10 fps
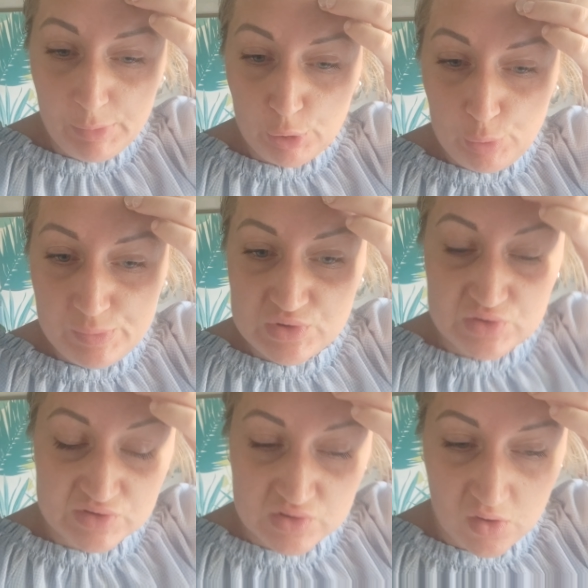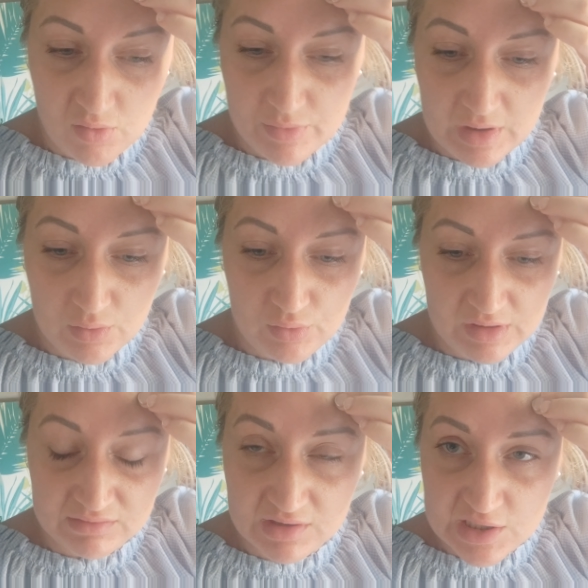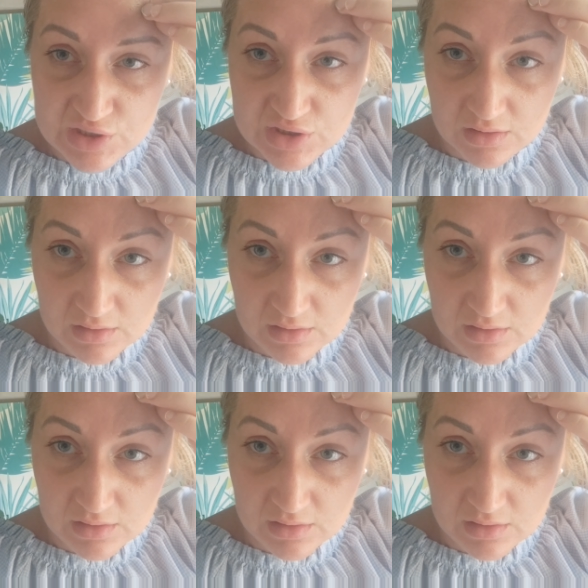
pokupić to, co brakuje też